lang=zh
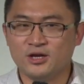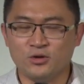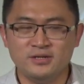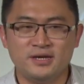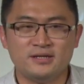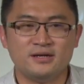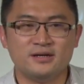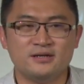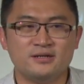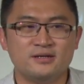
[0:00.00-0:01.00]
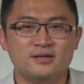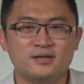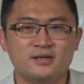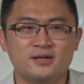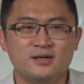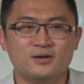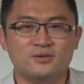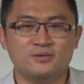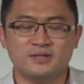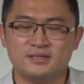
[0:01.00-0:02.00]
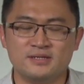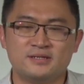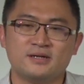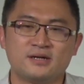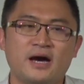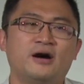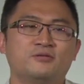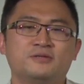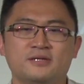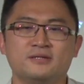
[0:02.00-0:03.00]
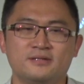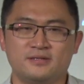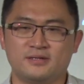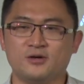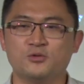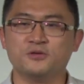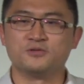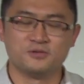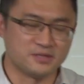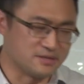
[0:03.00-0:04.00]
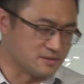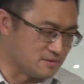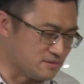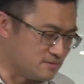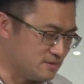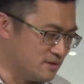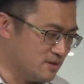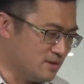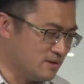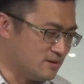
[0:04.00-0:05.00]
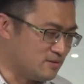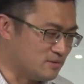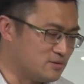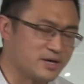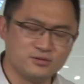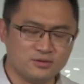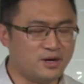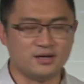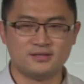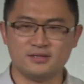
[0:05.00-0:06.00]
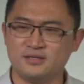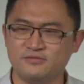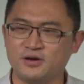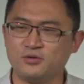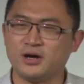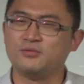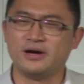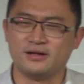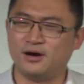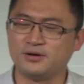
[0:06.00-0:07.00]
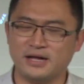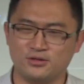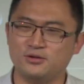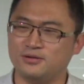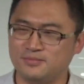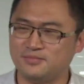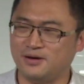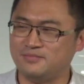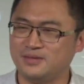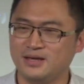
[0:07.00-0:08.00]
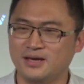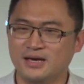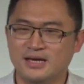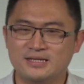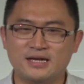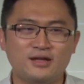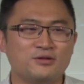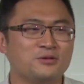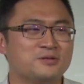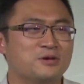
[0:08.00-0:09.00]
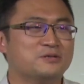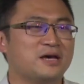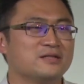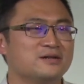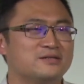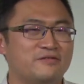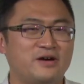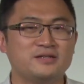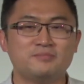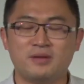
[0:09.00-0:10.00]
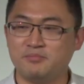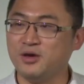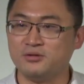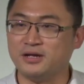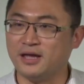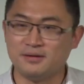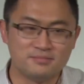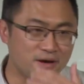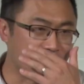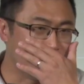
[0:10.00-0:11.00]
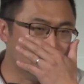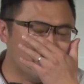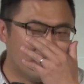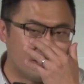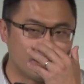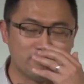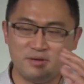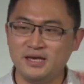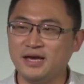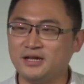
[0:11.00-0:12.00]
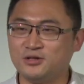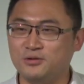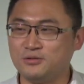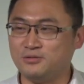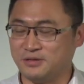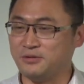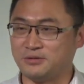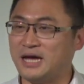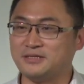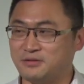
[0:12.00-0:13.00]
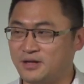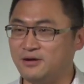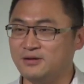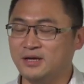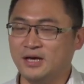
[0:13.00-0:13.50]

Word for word: 有一天呢，我的机车靠近这个活动中心的时候，我就感觉哇，这里气氛怪怪，的，好感动哦。上到楼楼上呢，才发现没有人啊。哦，那个 PA 的童工，因为我太早到了，